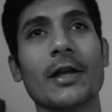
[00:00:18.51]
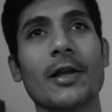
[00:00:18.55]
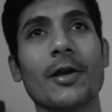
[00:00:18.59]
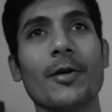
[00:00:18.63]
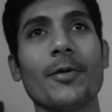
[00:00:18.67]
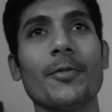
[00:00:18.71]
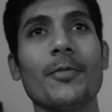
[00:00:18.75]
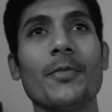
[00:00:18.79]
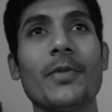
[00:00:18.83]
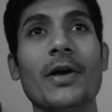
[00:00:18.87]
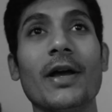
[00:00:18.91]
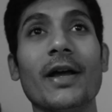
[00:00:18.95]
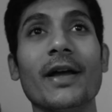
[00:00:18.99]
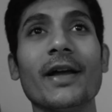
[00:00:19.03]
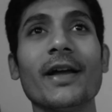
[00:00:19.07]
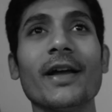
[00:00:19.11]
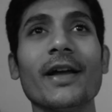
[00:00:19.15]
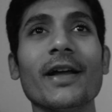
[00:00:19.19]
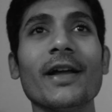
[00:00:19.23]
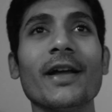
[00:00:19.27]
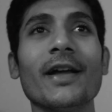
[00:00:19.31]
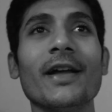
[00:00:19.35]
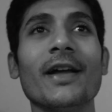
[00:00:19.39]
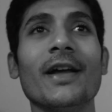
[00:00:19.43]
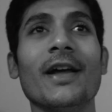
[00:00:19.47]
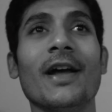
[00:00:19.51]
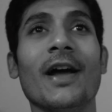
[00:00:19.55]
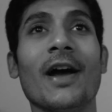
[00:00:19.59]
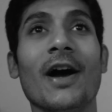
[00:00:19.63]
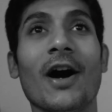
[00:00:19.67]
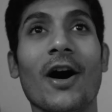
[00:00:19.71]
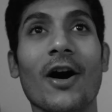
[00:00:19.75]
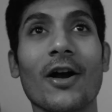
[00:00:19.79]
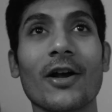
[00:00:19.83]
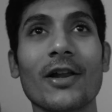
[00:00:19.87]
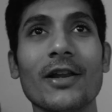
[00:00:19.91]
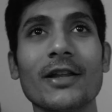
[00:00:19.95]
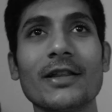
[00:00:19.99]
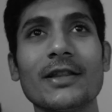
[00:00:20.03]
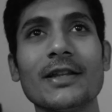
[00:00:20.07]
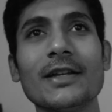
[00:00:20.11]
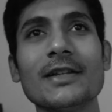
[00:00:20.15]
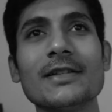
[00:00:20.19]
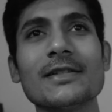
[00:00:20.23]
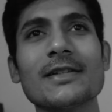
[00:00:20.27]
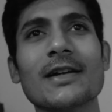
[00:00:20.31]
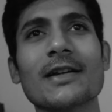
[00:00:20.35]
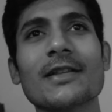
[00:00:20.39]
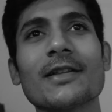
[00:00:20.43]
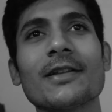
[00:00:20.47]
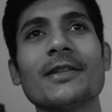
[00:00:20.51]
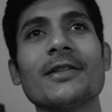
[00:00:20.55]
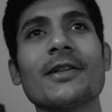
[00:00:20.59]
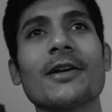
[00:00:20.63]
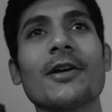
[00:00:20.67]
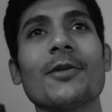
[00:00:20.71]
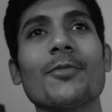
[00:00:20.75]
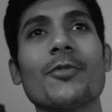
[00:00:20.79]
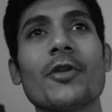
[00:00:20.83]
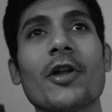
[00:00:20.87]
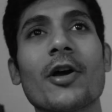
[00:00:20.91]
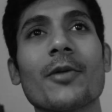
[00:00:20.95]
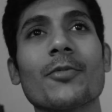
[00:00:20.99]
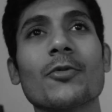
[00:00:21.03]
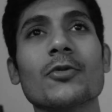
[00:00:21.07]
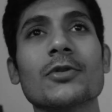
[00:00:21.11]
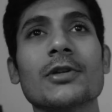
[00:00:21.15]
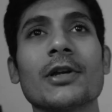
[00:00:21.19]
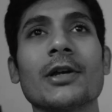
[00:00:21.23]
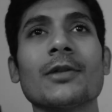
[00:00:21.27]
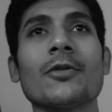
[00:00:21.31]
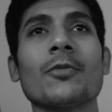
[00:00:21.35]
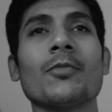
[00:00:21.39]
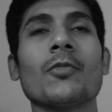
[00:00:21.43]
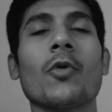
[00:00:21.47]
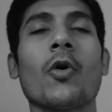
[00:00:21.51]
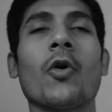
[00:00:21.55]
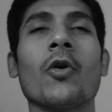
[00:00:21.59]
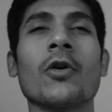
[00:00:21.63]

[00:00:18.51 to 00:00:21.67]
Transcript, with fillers: कि मैं अगले तीन चार दिन तक अपने आप को शायद